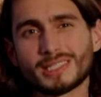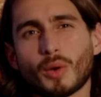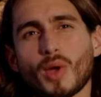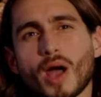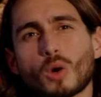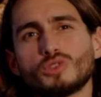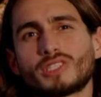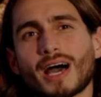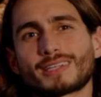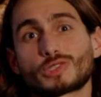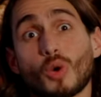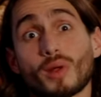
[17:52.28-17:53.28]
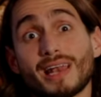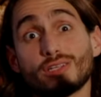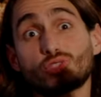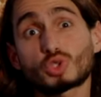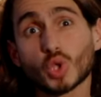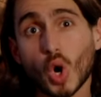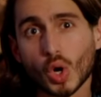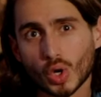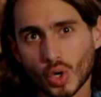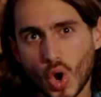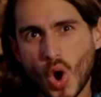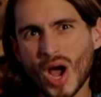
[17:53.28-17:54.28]
te voy a contar sobre el
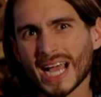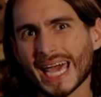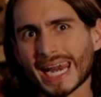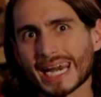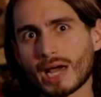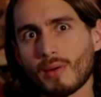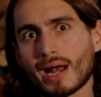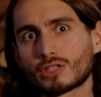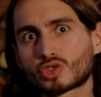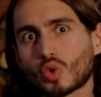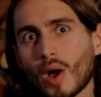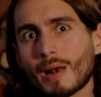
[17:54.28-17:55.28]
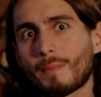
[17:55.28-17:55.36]
chorro que rebalsó el